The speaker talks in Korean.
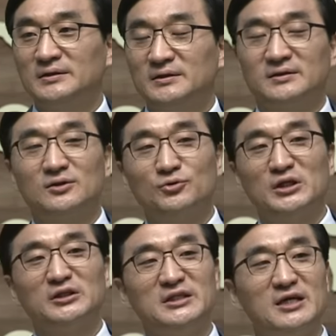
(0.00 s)
그래서
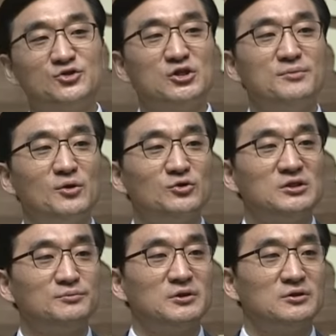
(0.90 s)
우리는 예수님의
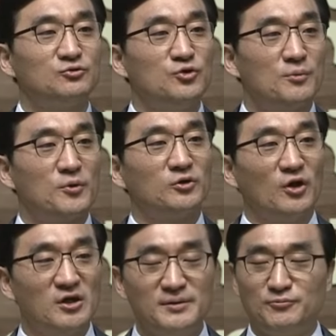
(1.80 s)
오심을 두렵고
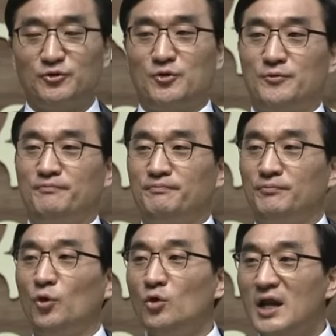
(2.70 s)
떨림으로,
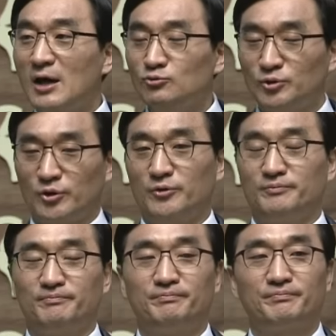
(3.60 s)
놀라움으로,
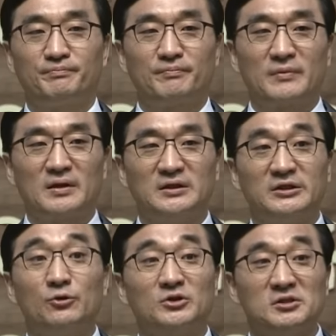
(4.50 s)

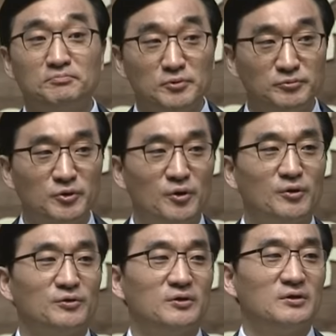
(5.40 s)
그리고
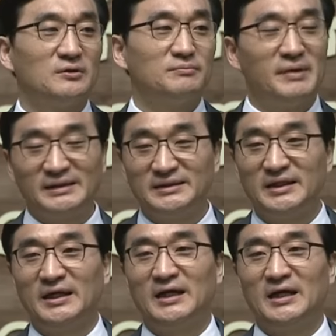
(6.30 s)
기쁨으로
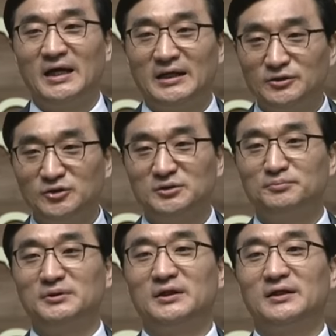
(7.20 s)
맞이해야 하는
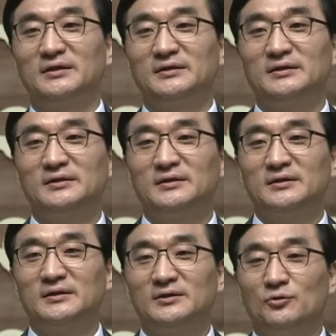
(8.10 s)
것입니다.
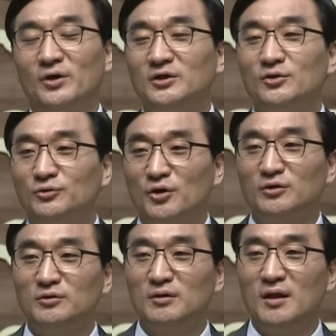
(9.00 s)

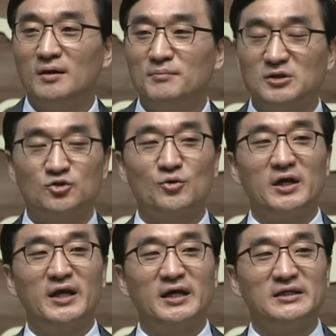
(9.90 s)
교회력으로는 몇
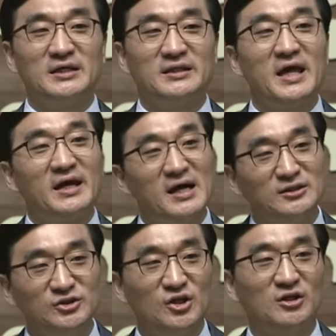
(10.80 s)
주간의 이
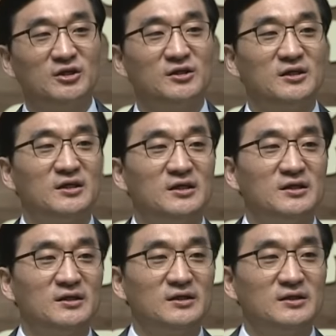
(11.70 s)
대강절
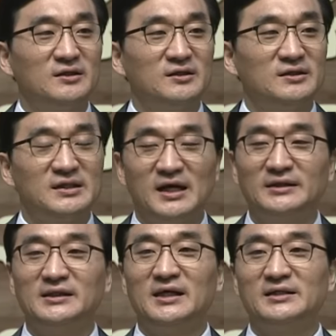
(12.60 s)

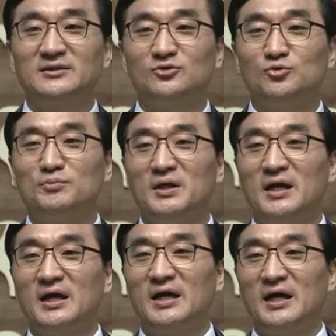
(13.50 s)
기간이라 해서
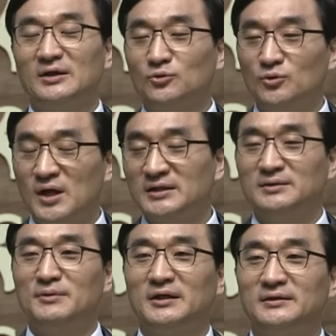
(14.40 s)
준비하도록
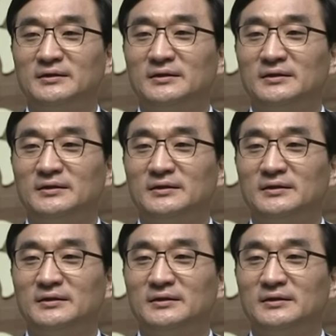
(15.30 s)
하지만